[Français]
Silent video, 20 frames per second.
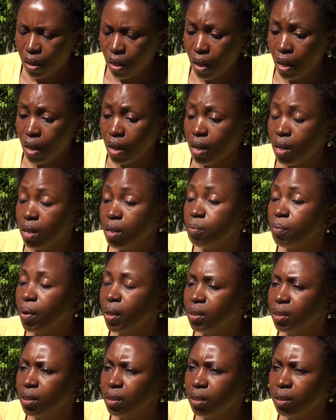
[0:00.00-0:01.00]
Et il
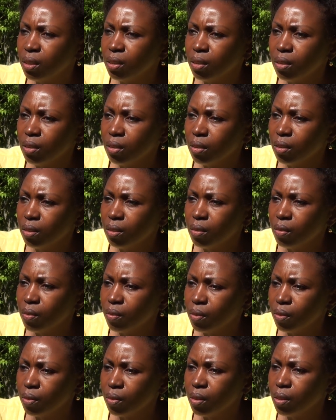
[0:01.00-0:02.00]
m'a dit,
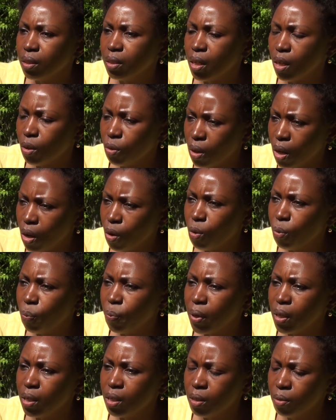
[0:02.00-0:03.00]
il y a le cas au
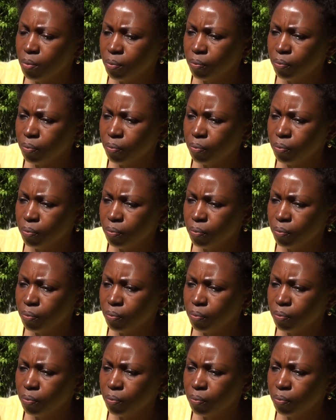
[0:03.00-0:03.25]
pays.